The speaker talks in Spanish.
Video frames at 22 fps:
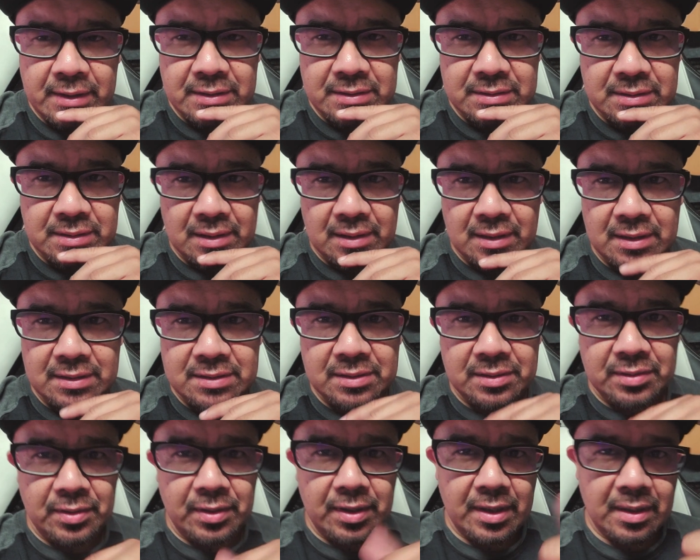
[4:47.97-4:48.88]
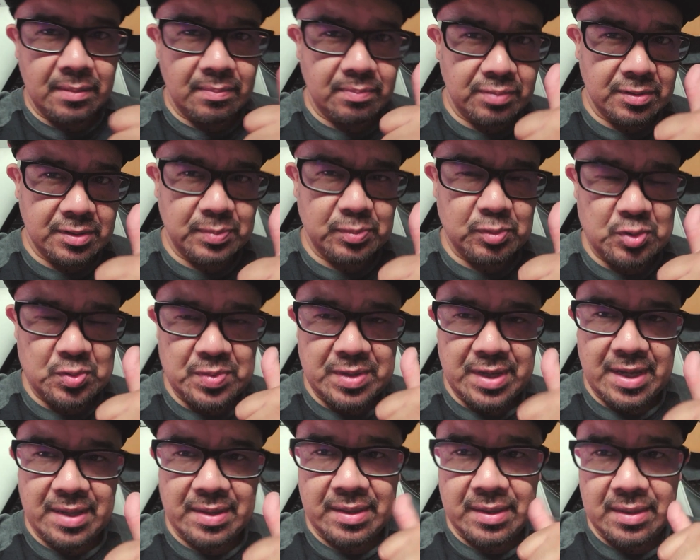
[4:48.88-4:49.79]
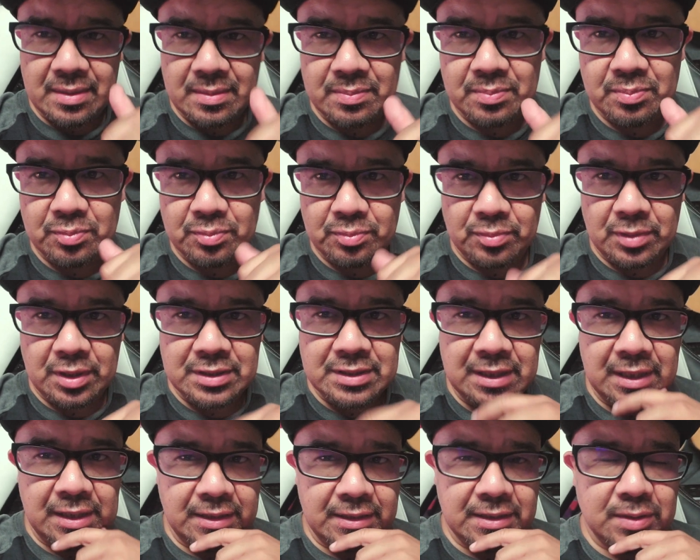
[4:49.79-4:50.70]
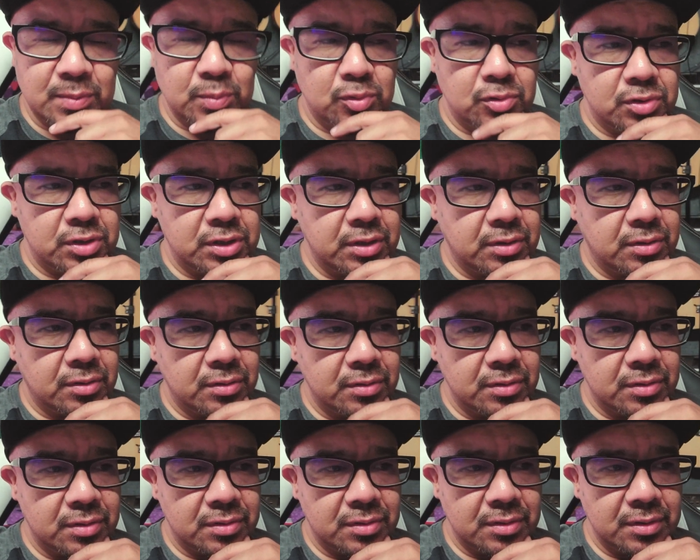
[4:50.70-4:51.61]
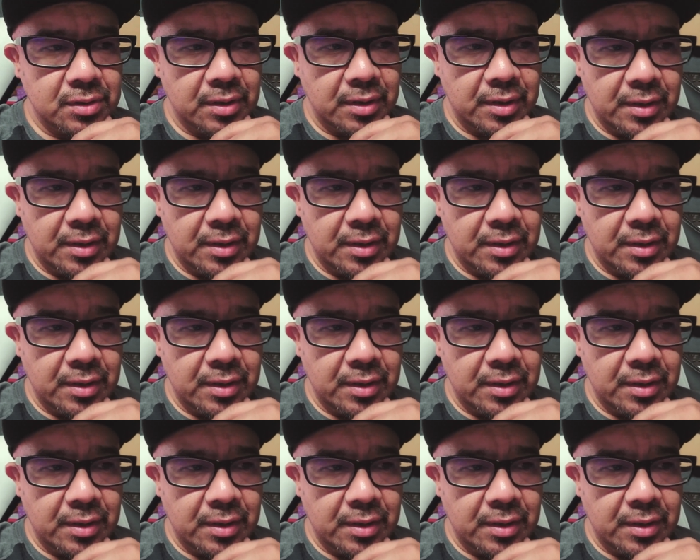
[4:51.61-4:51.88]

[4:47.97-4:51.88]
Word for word: Este, la Sonora, pues muy bien, ¿eh? mm, excelentes músicos.